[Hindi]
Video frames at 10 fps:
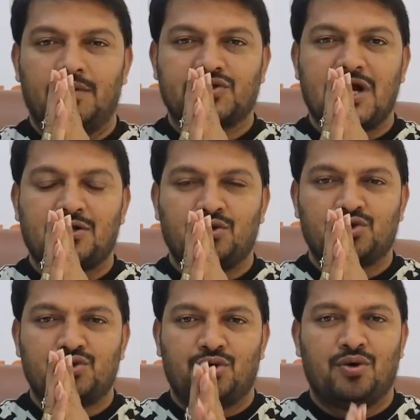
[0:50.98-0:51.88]
नमस्कार
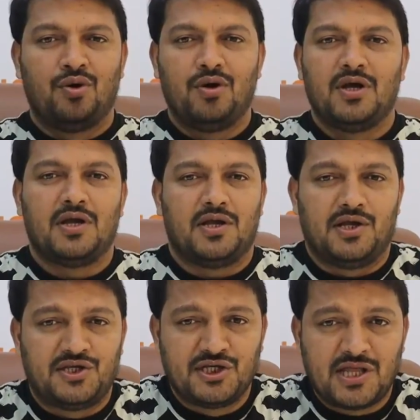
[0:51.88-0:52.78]
दोस्तों
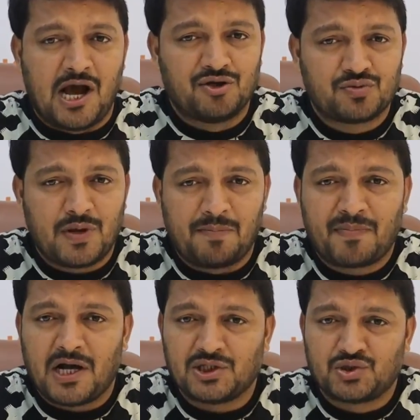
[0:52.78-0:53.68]
इशिता हाउस में
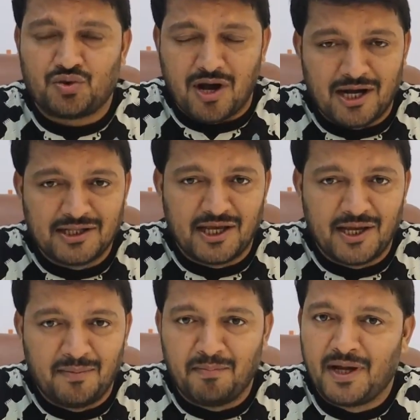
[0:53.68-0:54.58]
आपका स्वागत
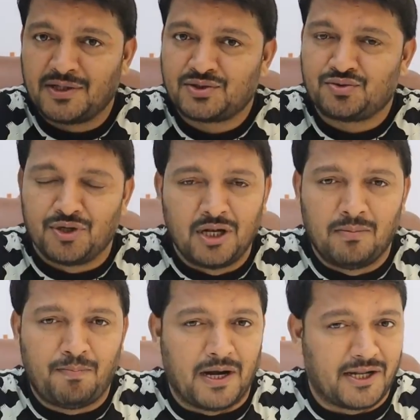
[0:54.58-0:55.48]
है मैं
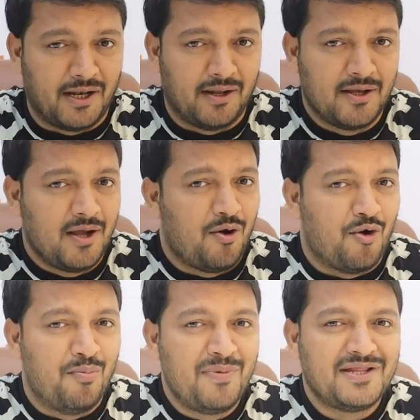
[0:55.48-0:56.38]
सुनील पाटिल
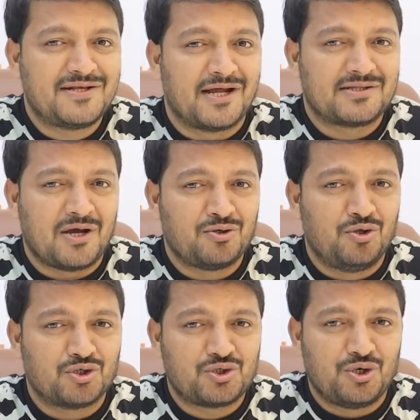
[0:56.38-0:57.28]
उम्मीद करता
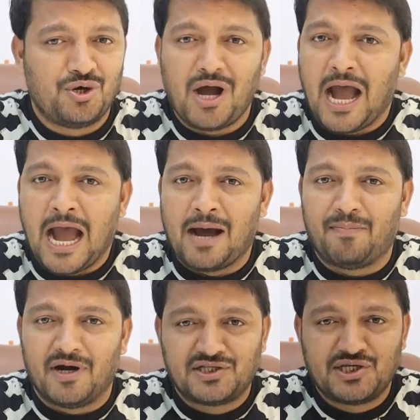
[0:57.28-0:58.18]
हूँ दोस्तों
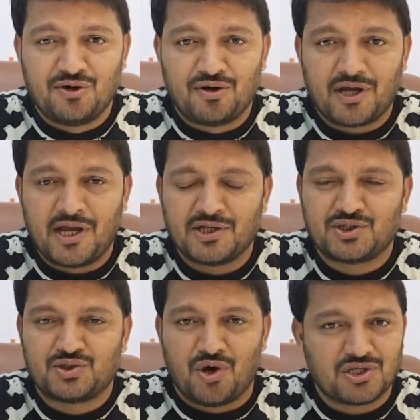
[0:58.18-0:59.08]
आप अच्छे हो
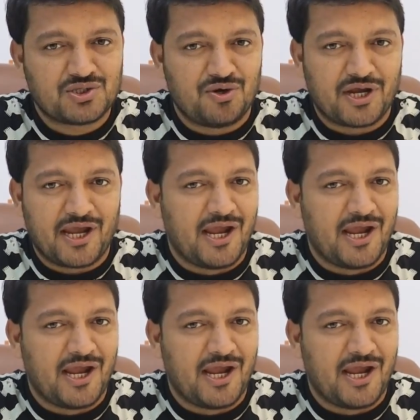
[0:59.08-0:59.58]
स्वस्थ हो